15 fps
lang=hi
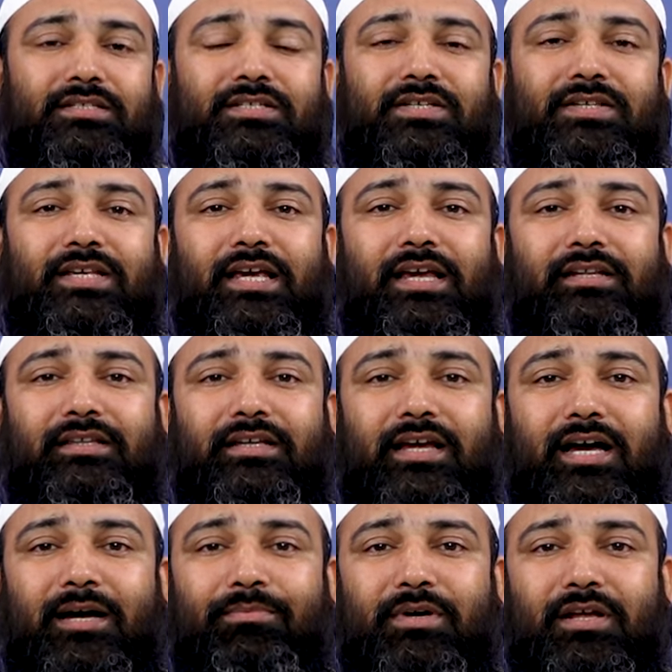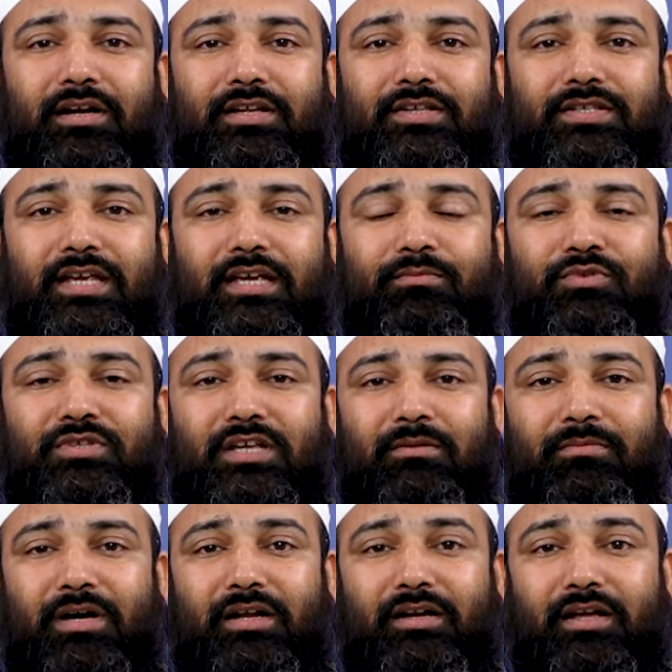जिसके इरतकब करने से एक
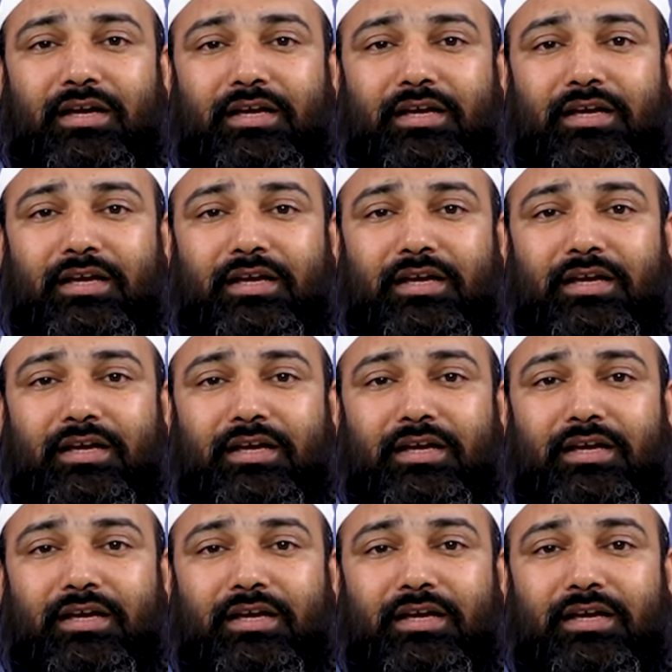मुसलमान